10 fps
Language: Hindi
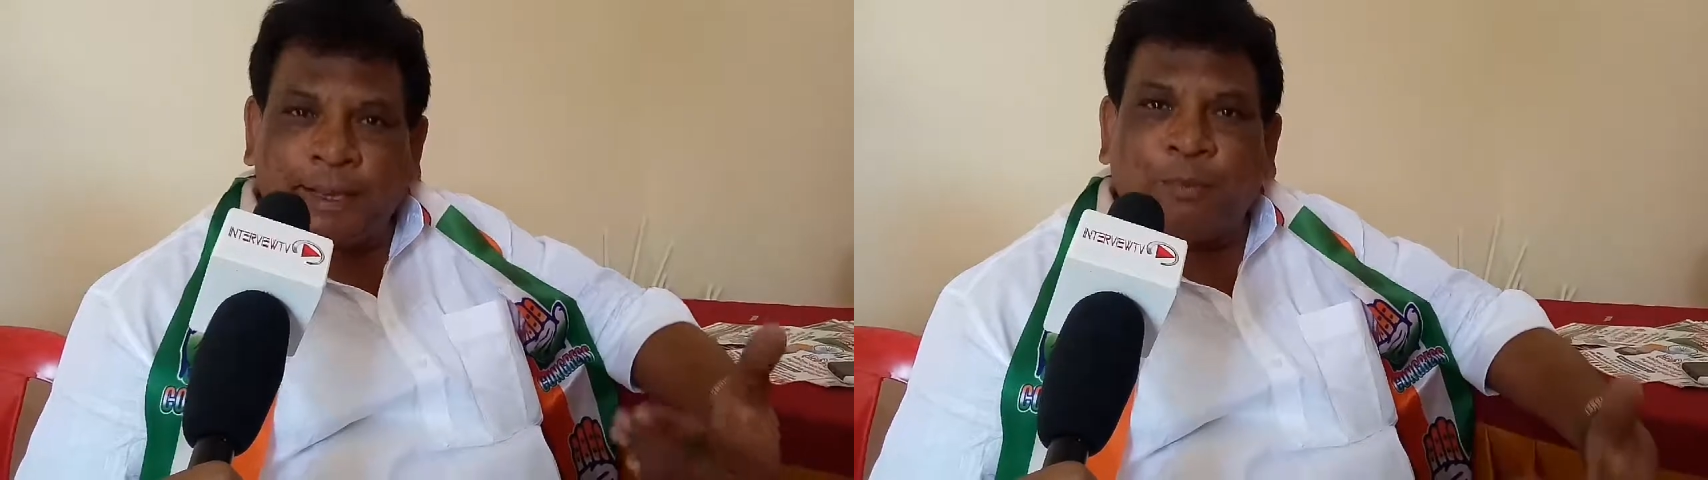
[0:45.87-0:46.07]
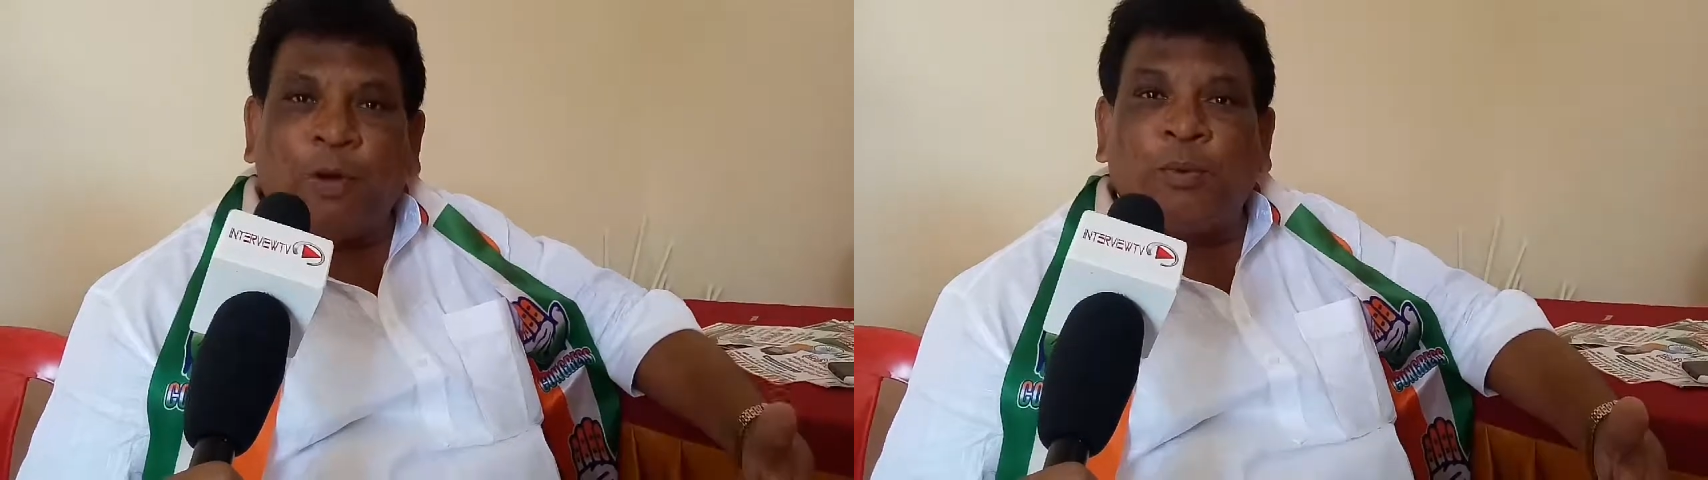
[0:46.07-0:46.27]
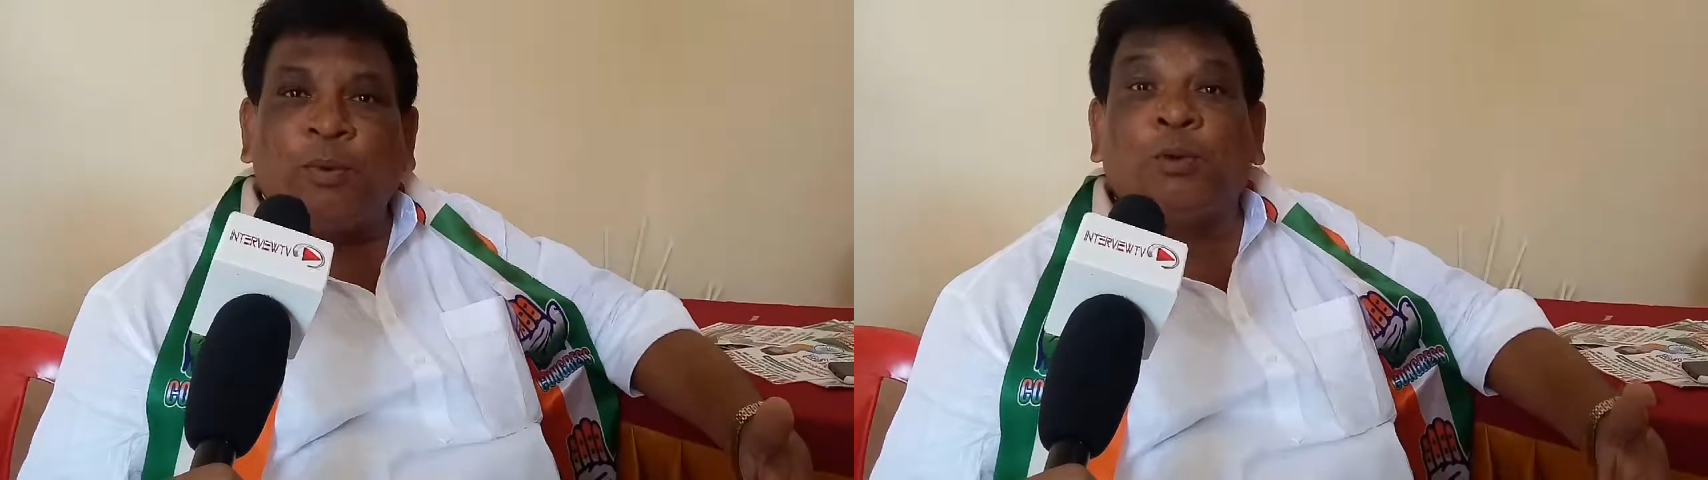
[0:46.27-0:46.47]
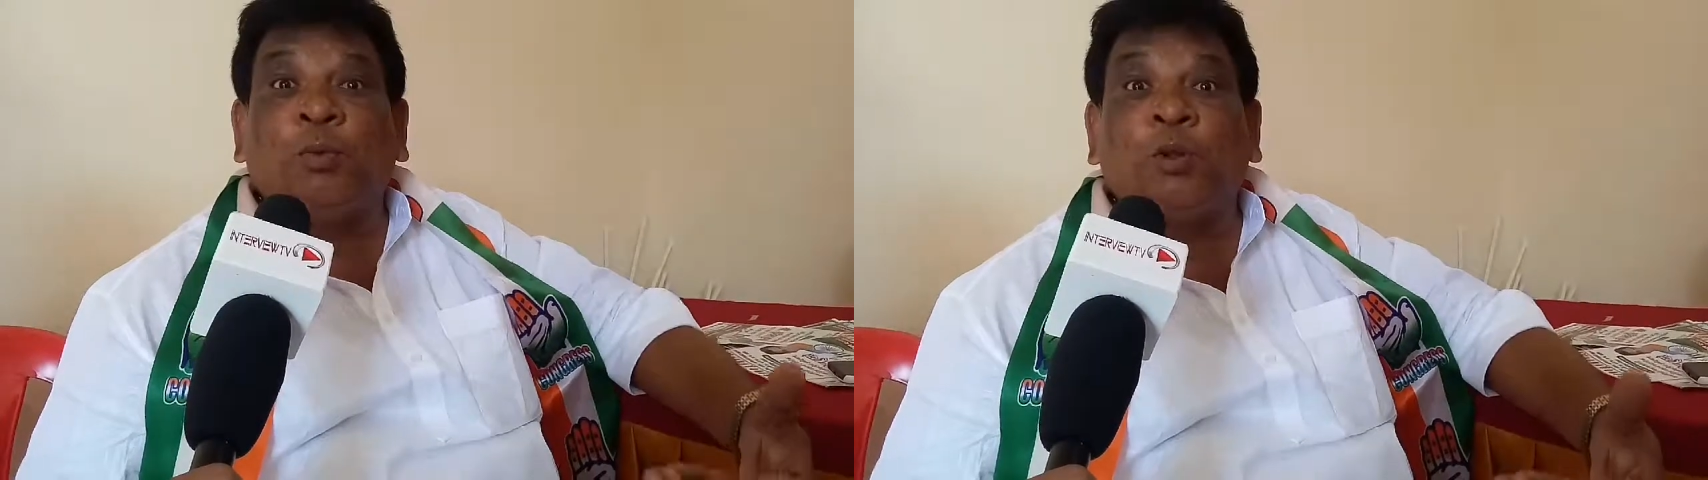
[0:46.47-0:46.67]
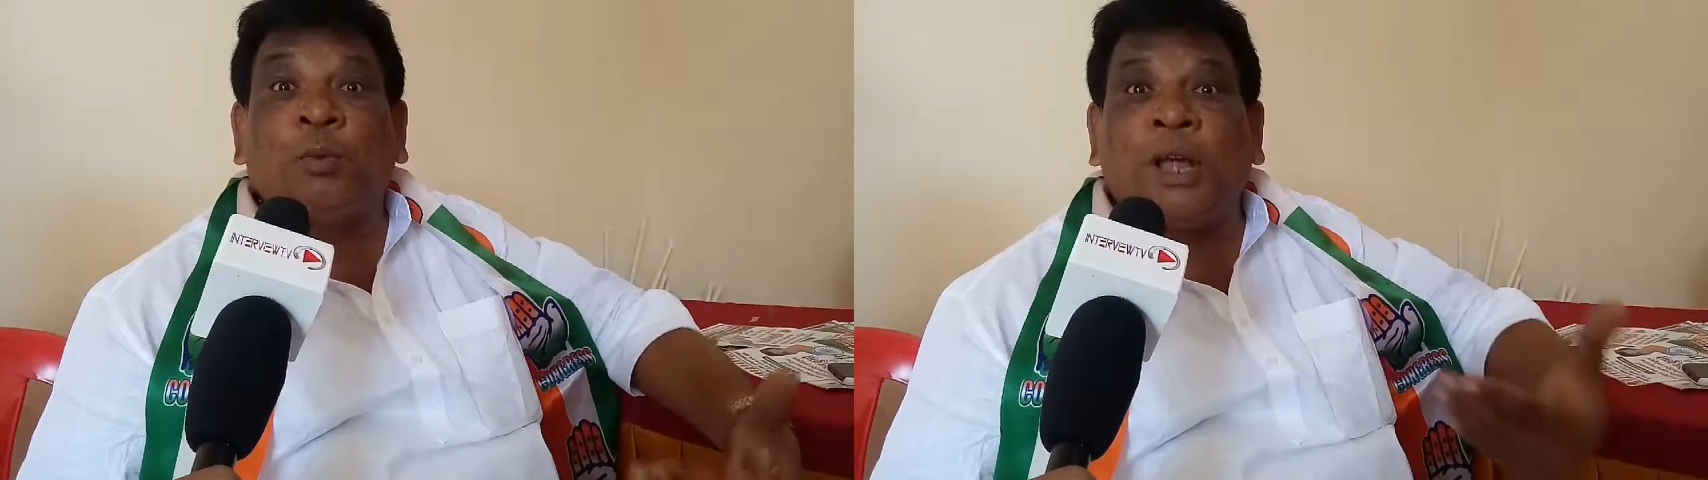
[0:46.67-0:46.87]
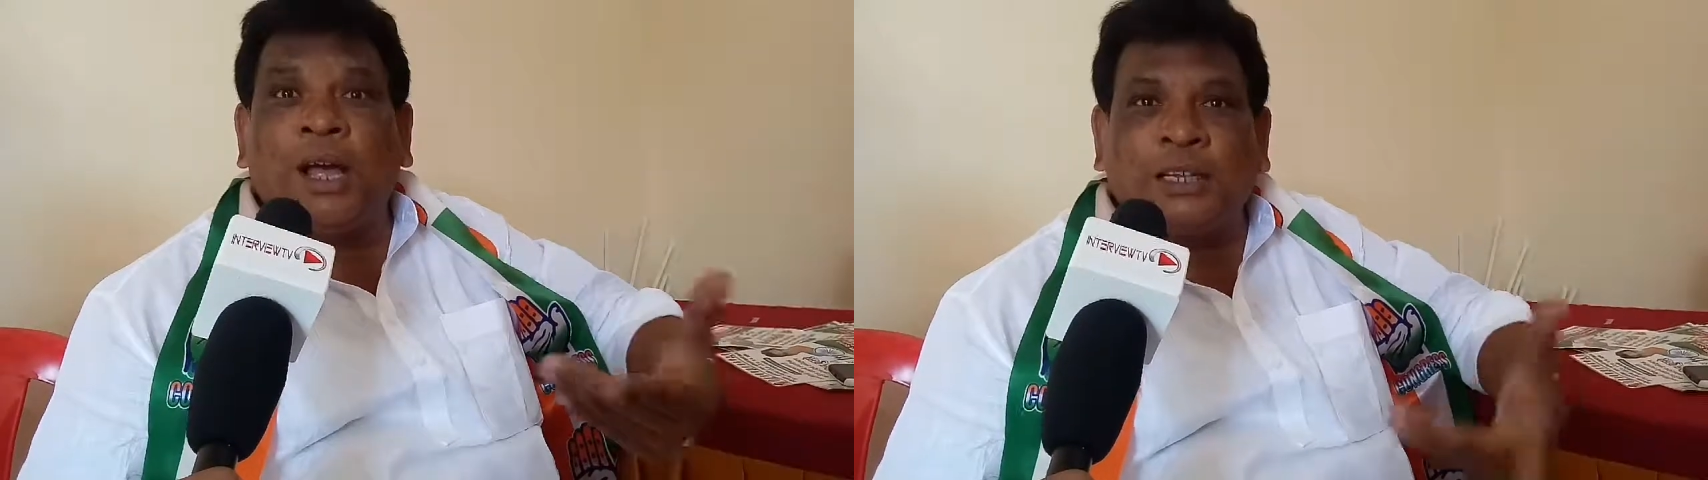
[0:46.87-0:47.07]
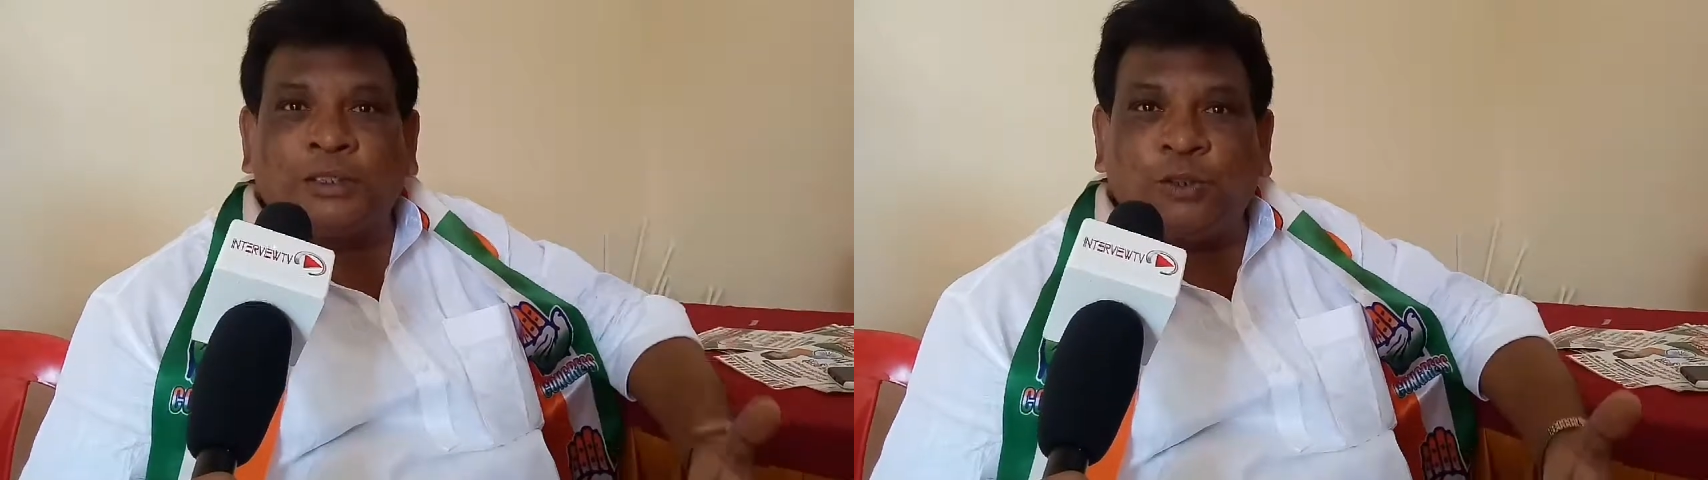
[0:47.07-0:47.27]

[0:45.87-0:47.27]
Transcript: के प्रॉब्लम तो बहुत बड़ा